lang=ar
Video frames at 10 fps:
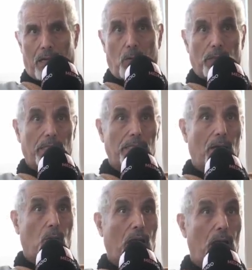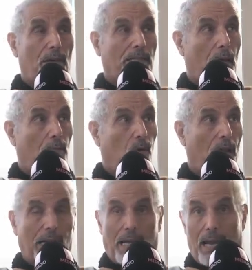الوضعية وقال ما دام
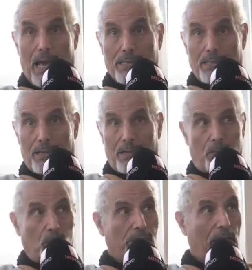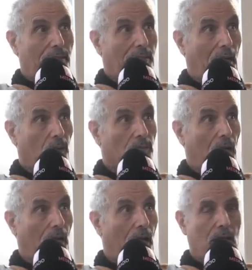هناك ناس مستعدين يحرروا
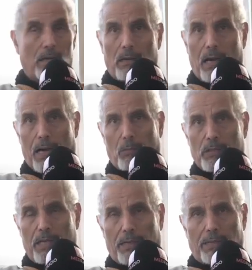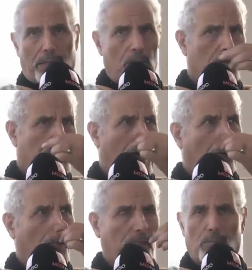الصحراء أنا مستعد نعطيهم
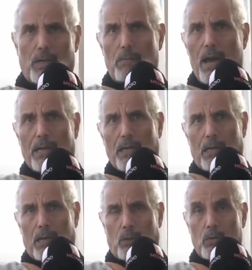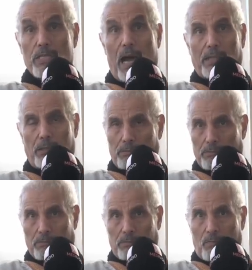السلاح ونعطيهم المال ونساعدهم
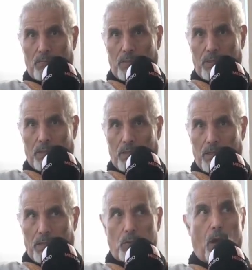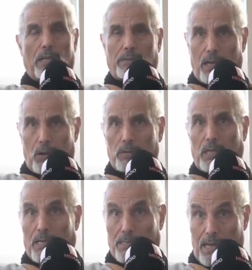وعدلها
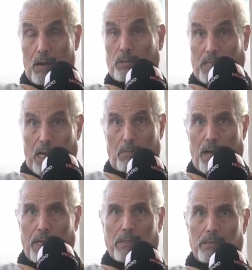وعطانا السلاح وعطانا المال